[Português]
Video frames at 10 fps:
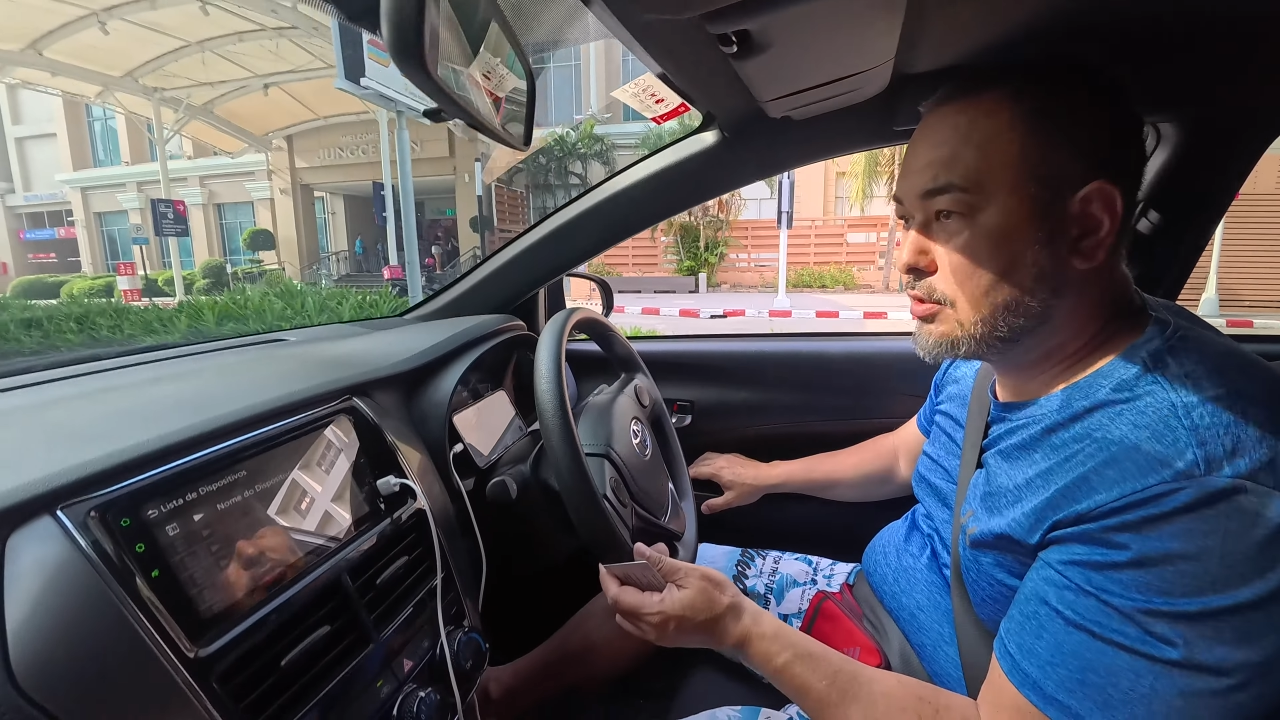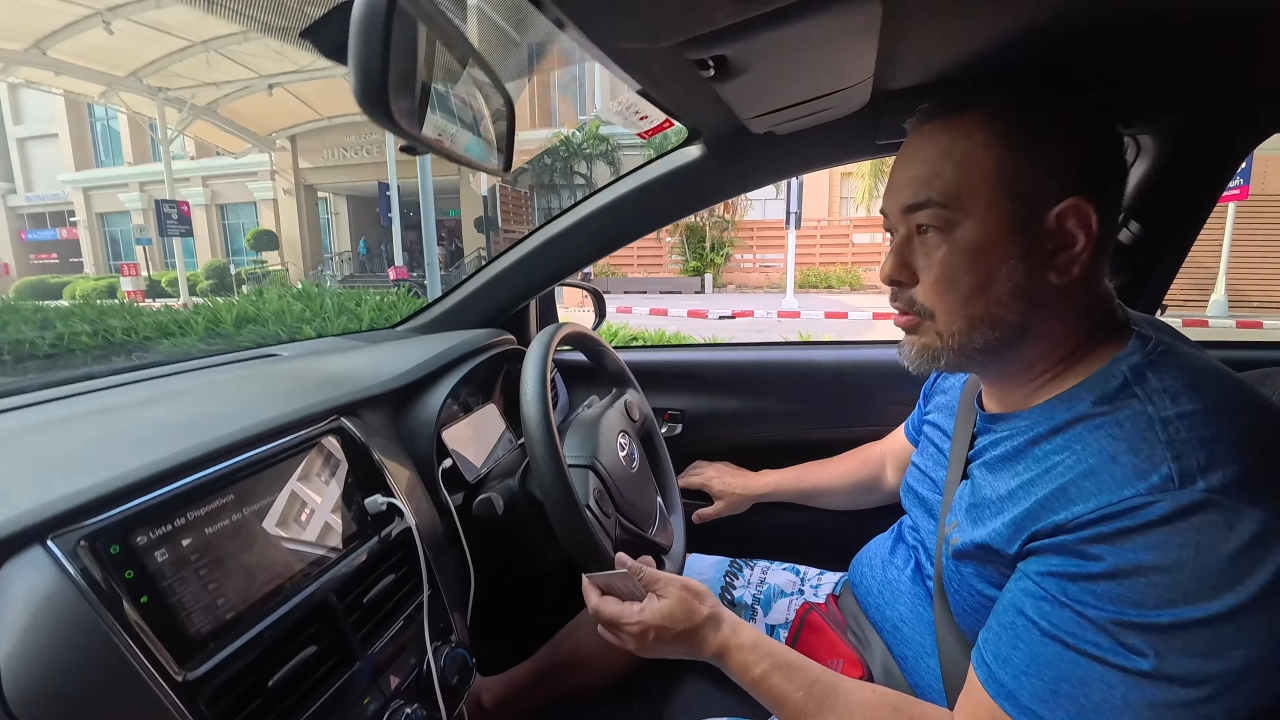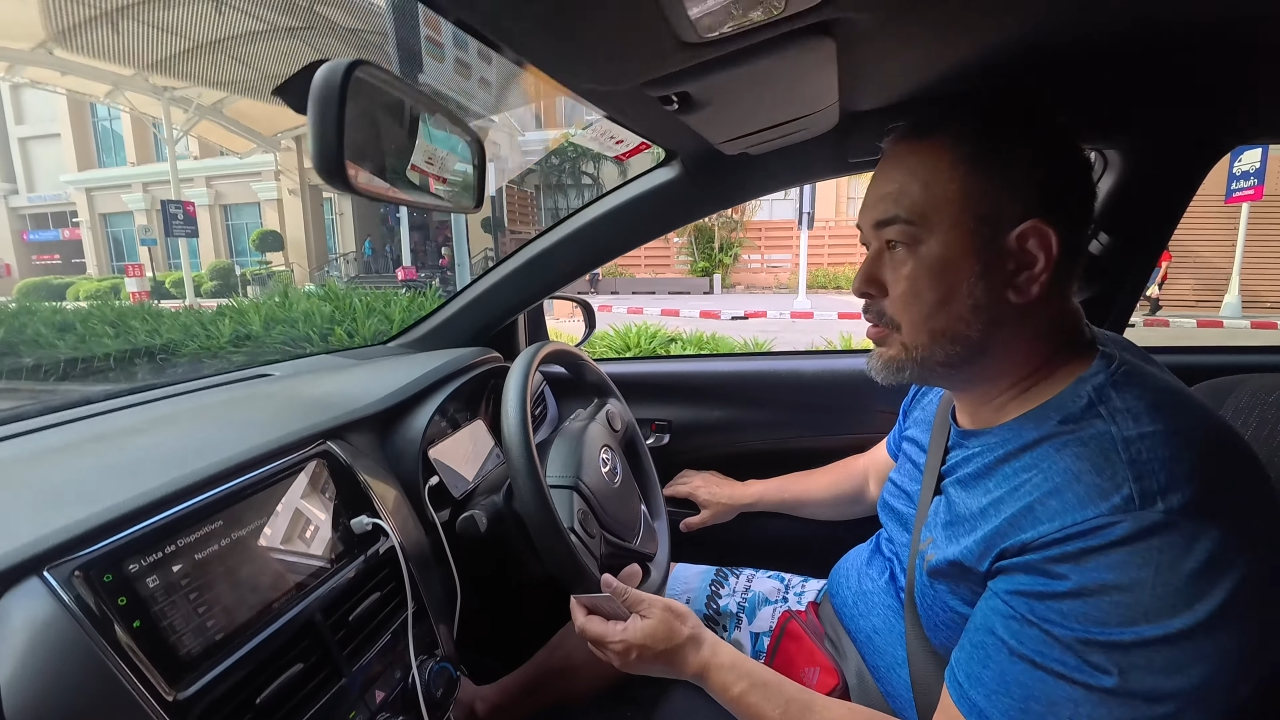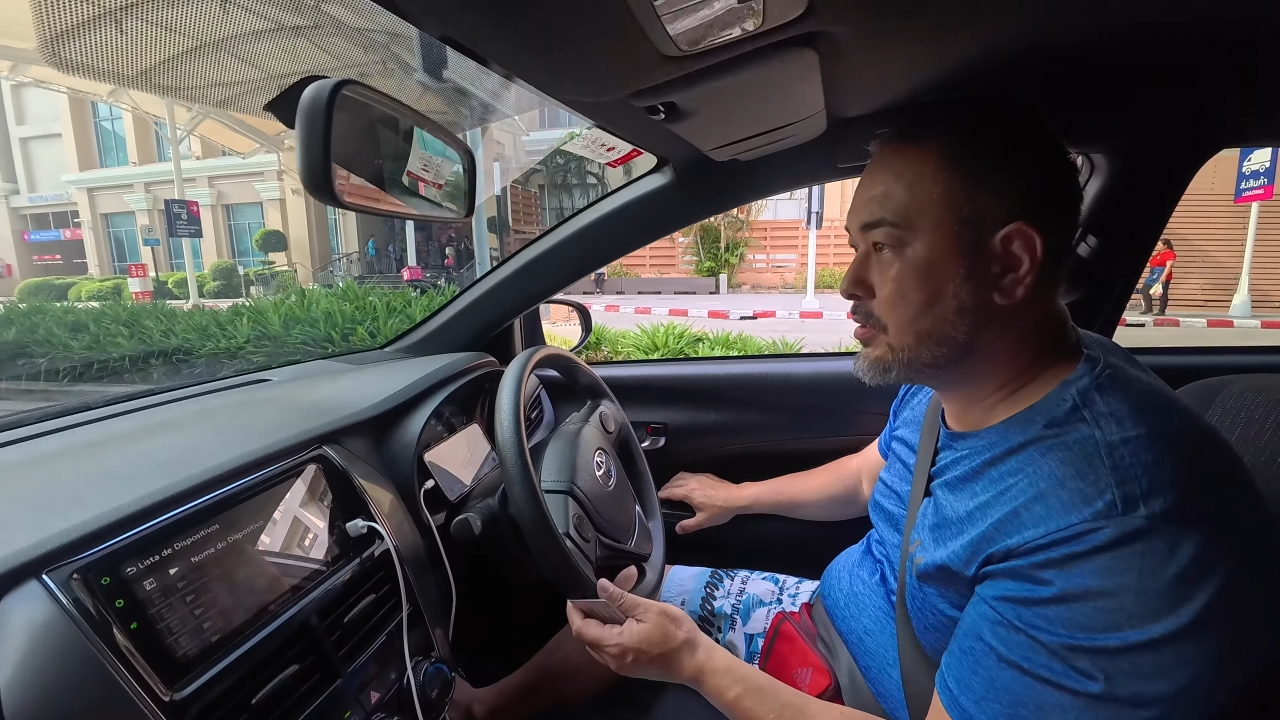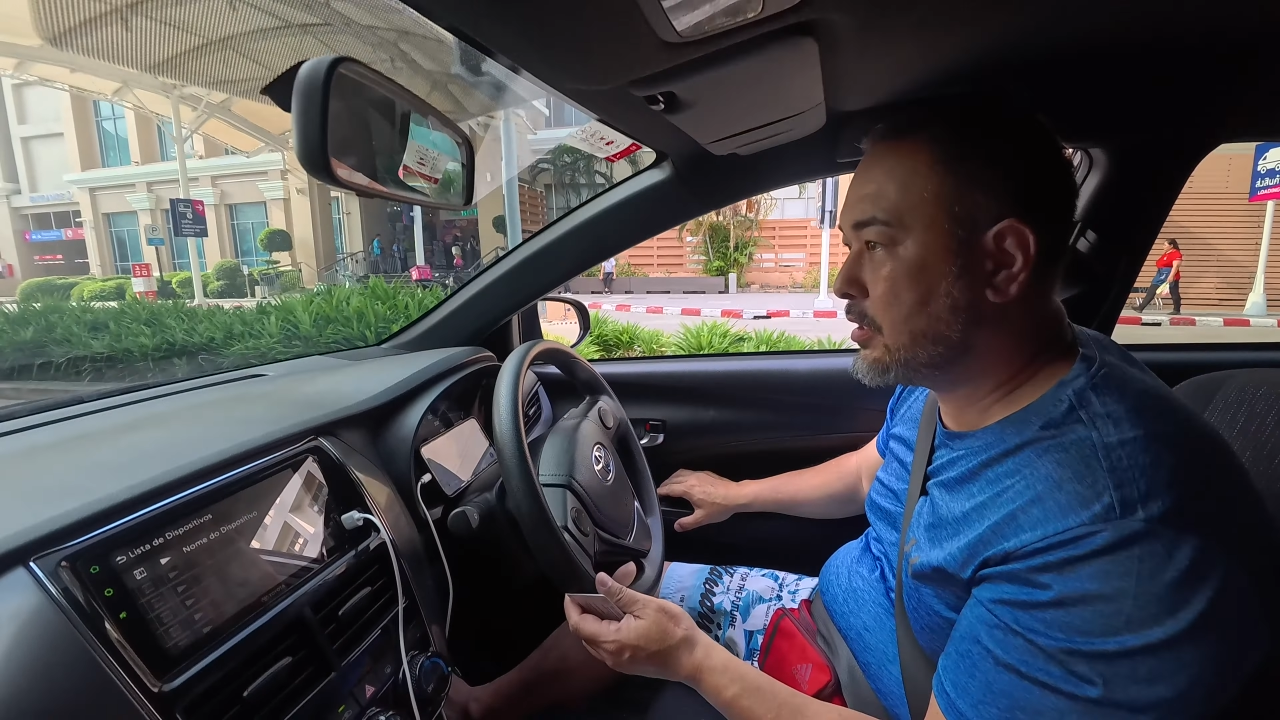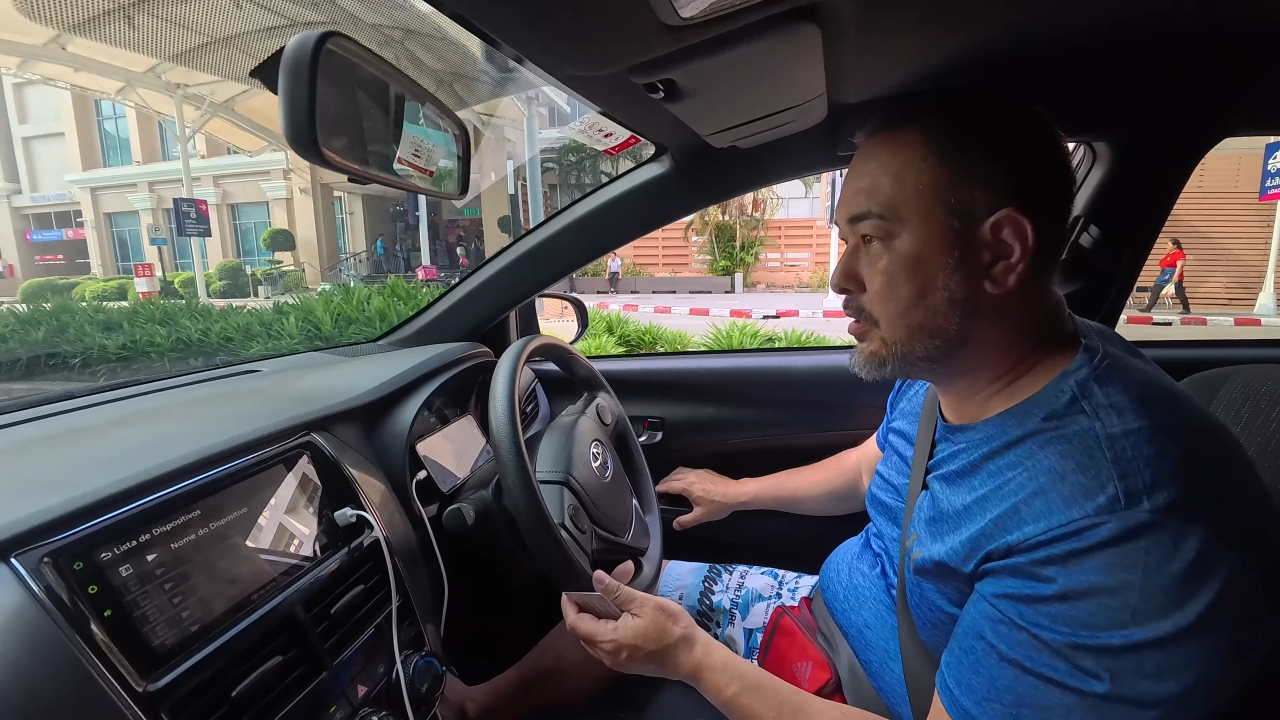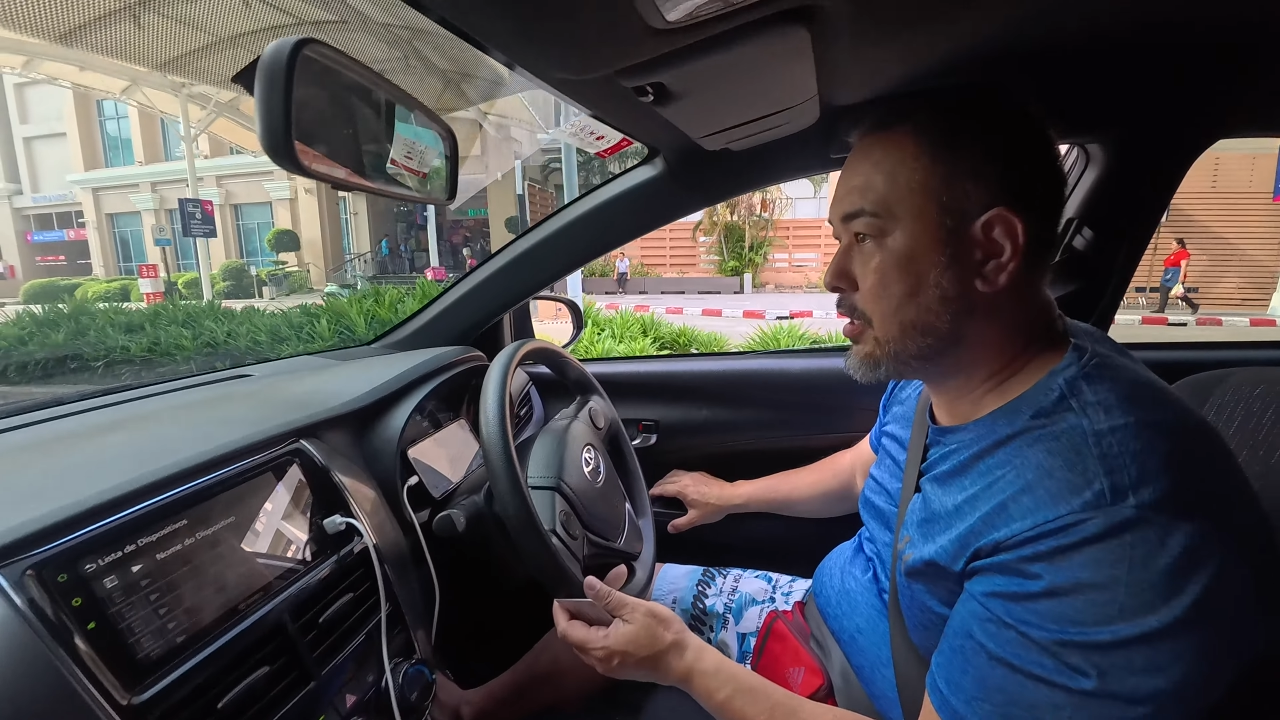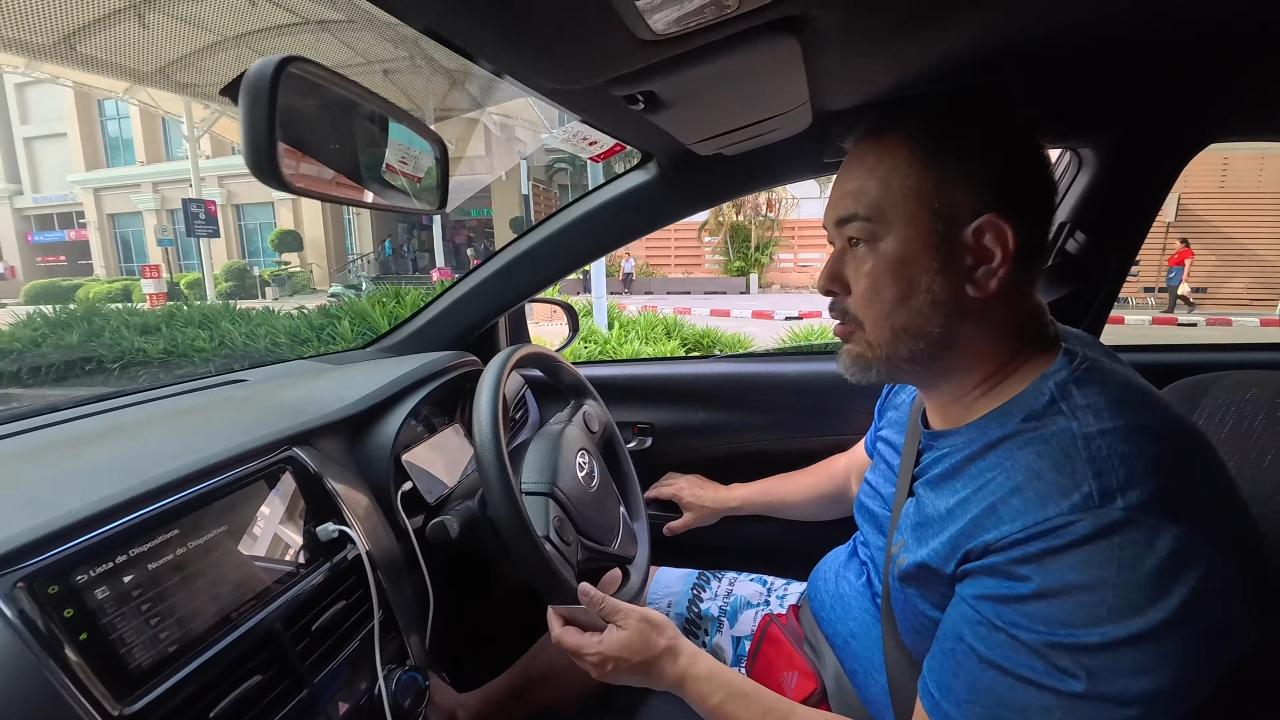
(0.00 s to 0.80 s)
começando a se